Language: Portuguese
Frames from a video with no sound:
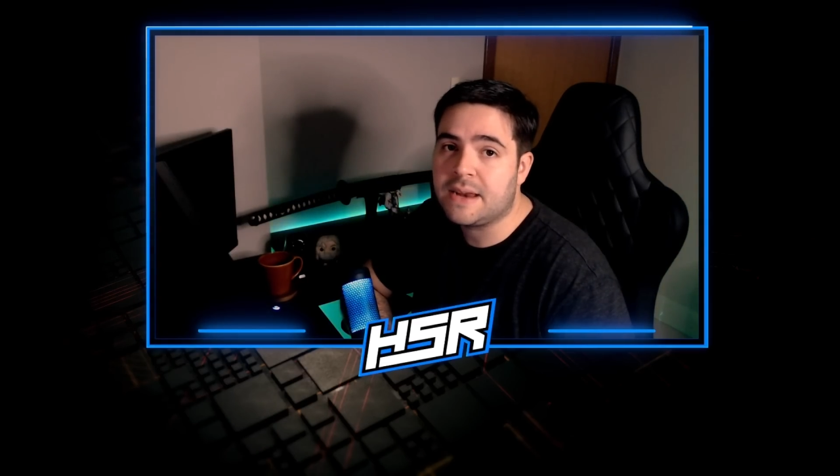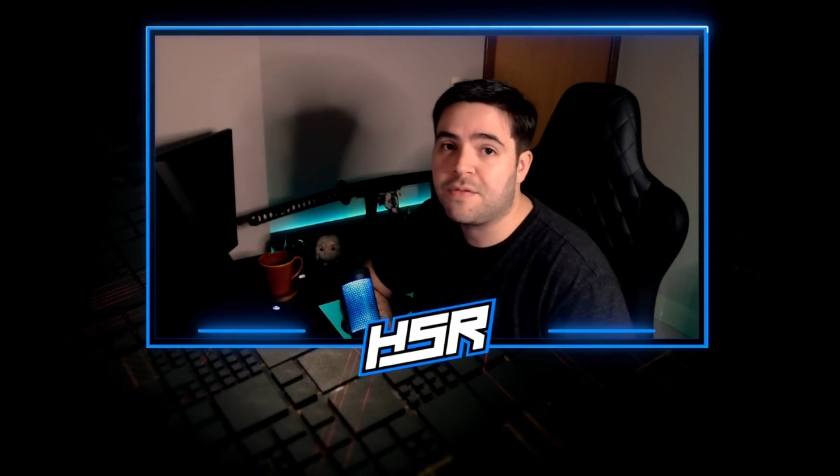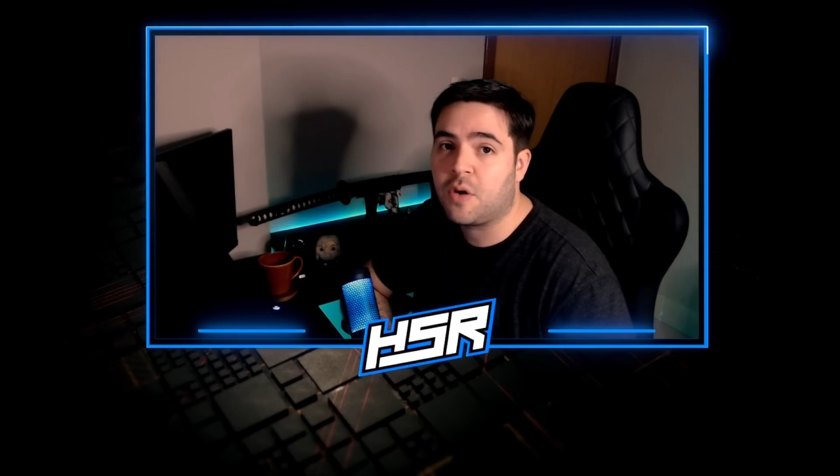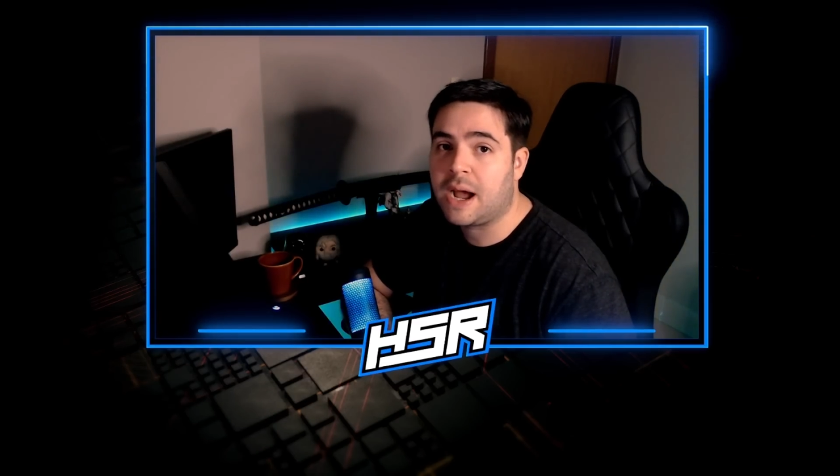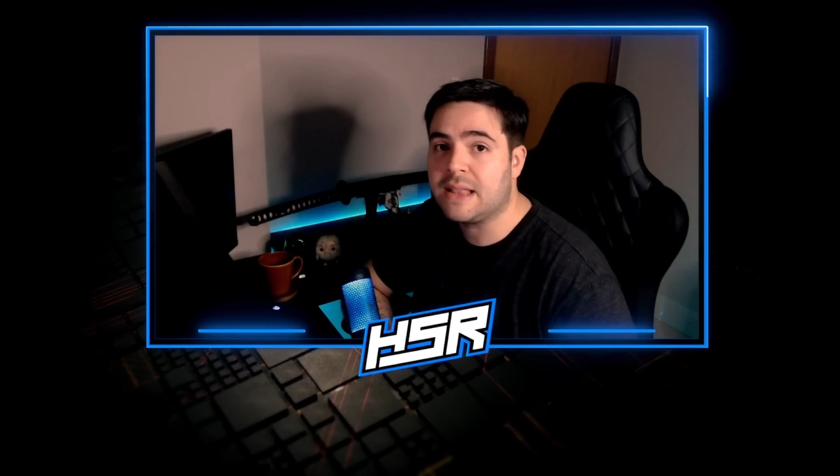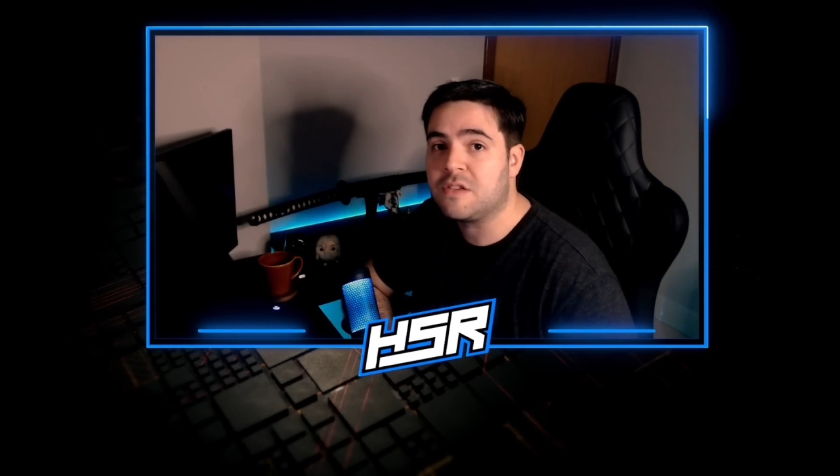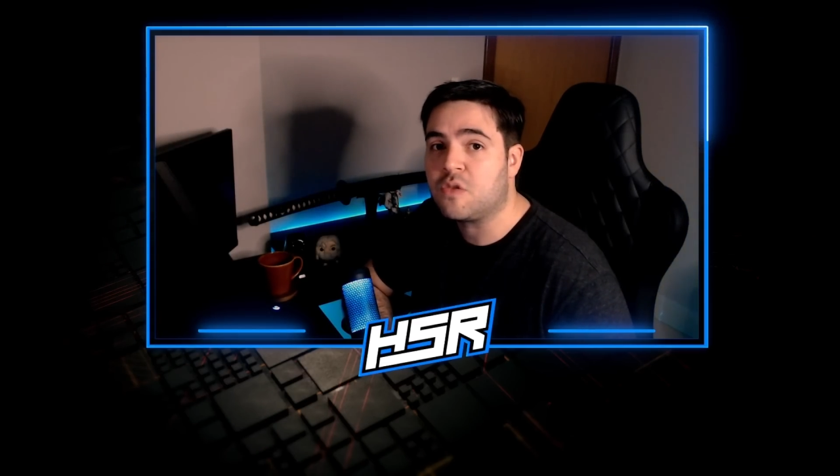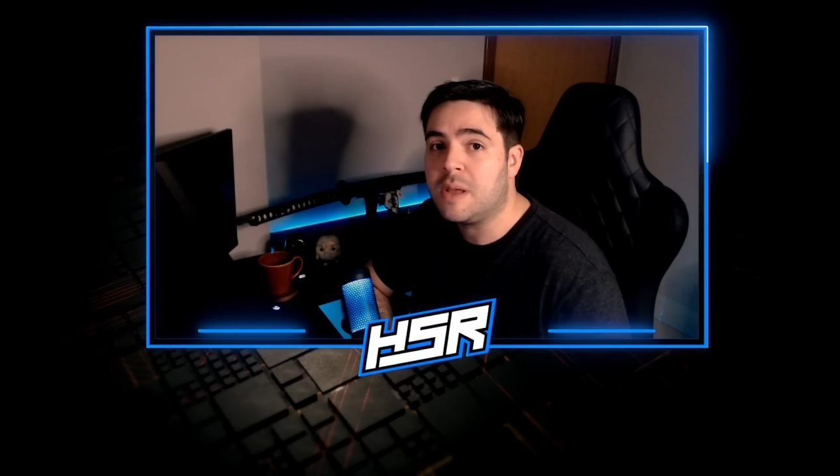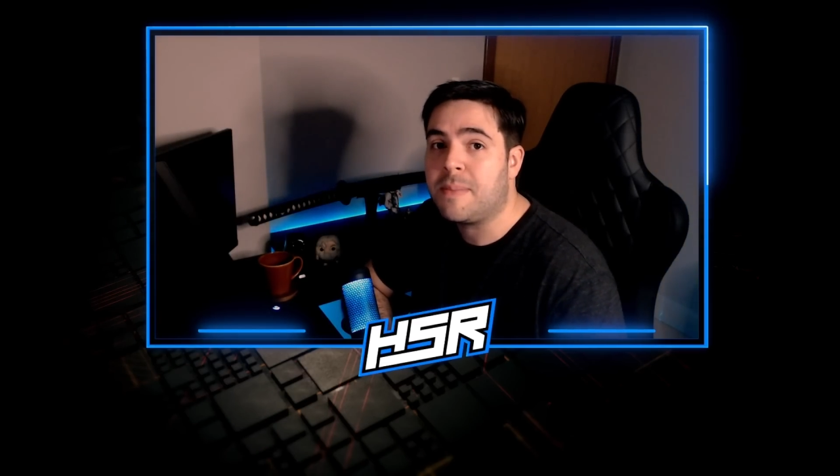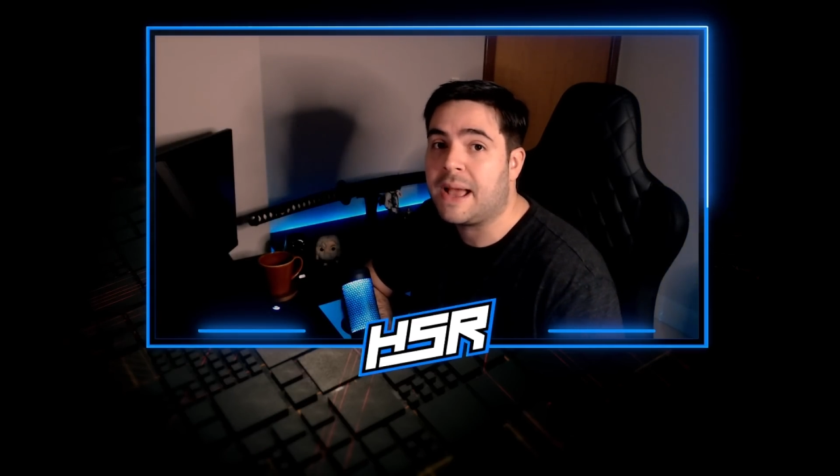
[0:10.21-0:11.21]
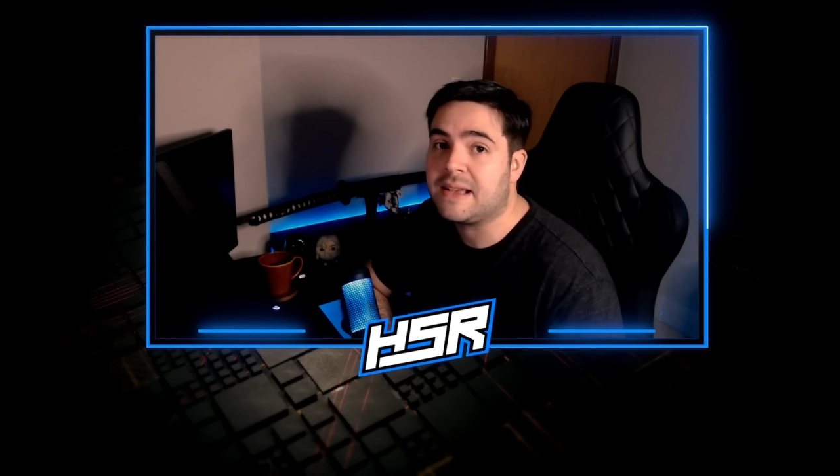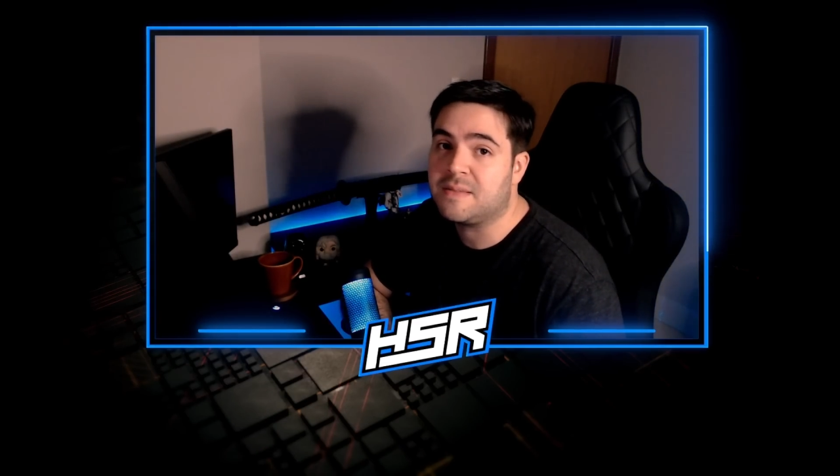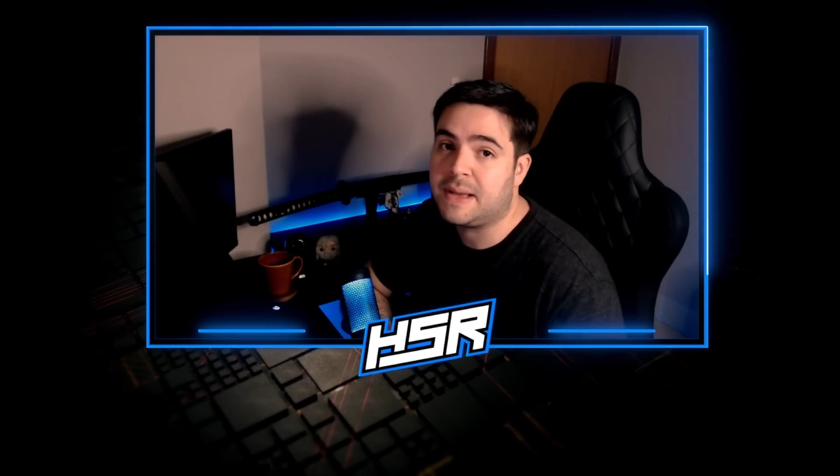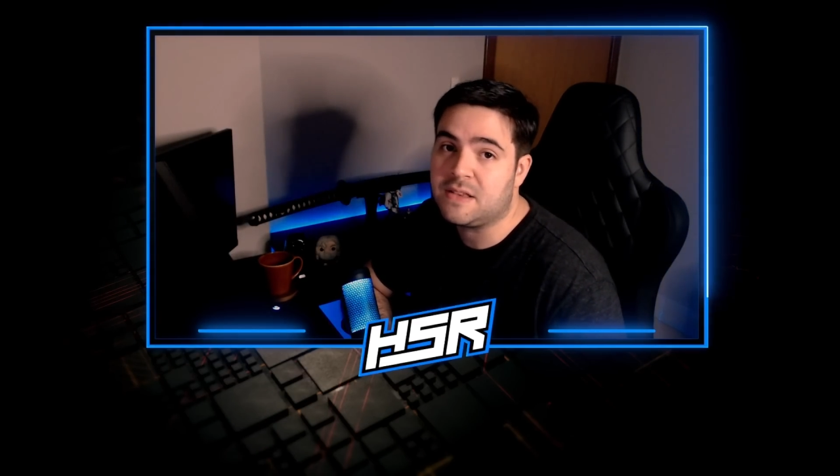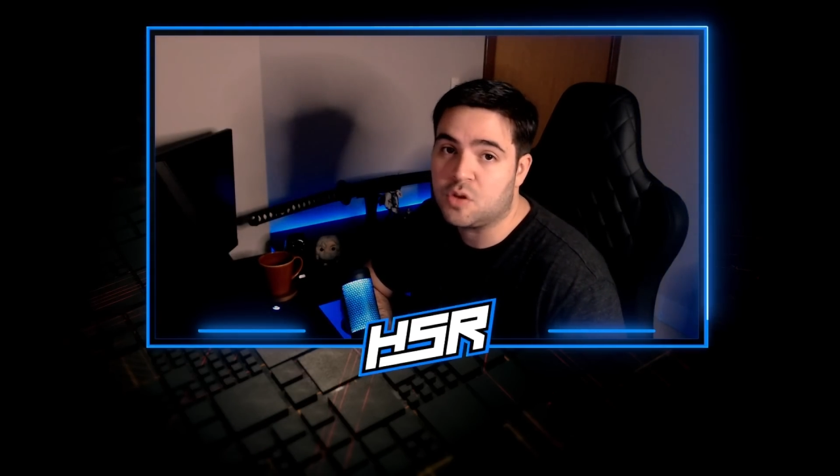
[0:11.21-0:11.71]
era focada só em placas
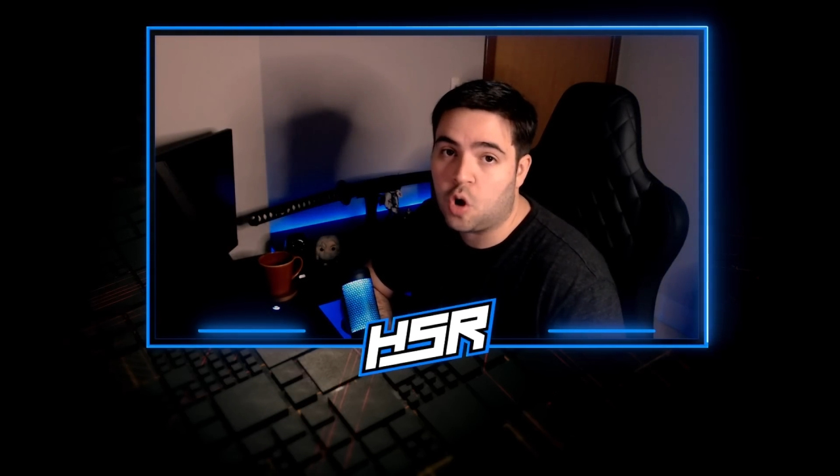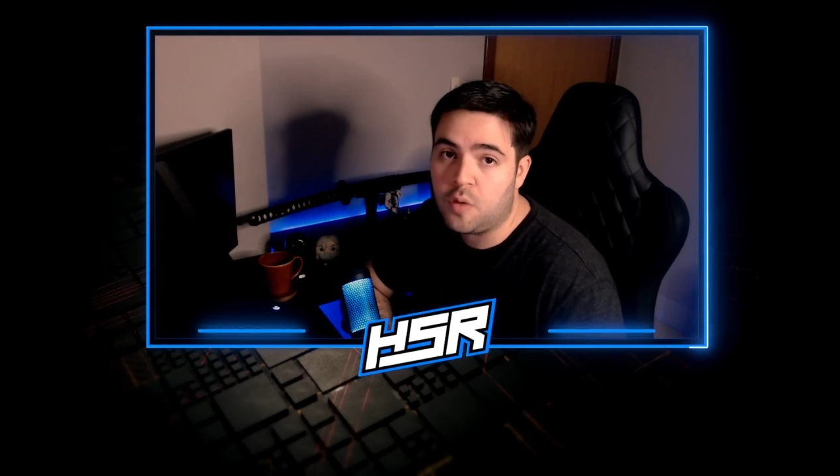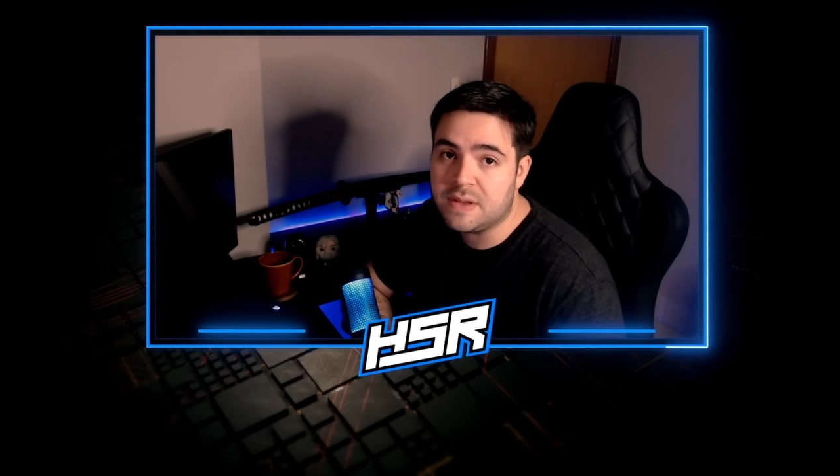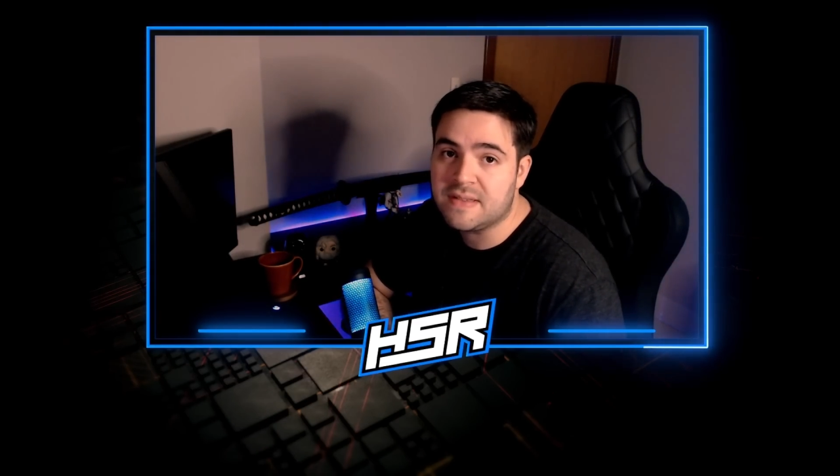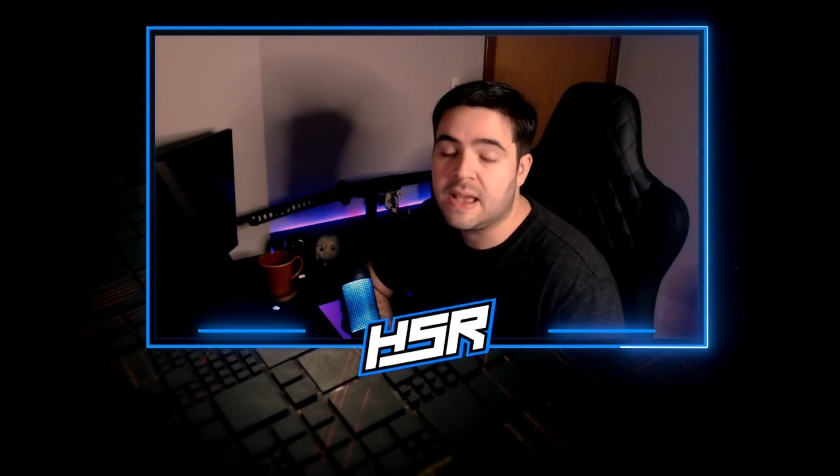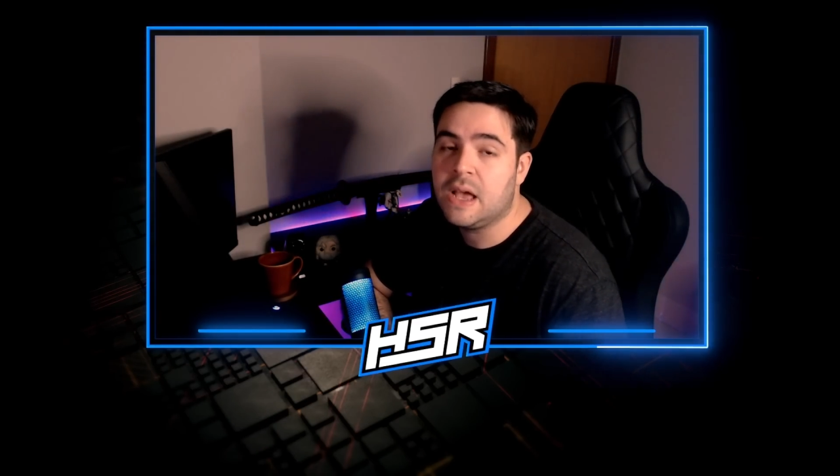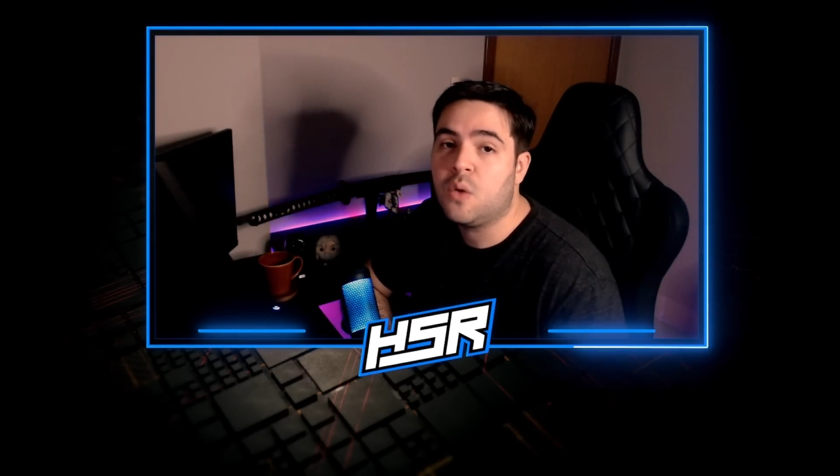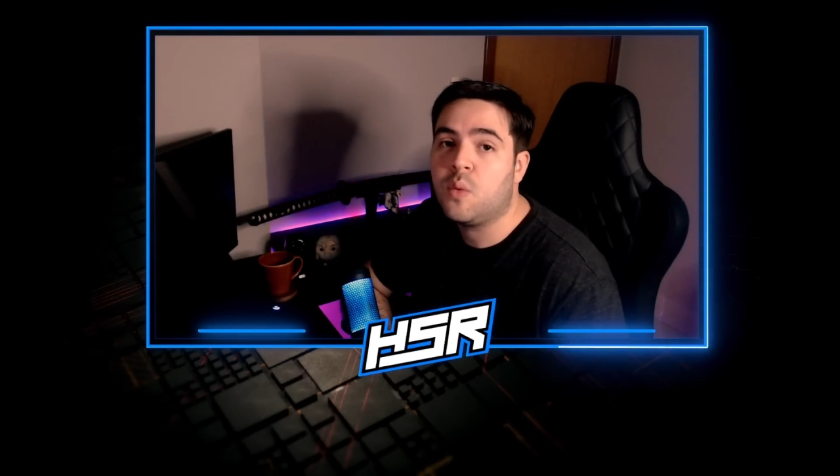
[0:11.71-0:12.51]
mais novas,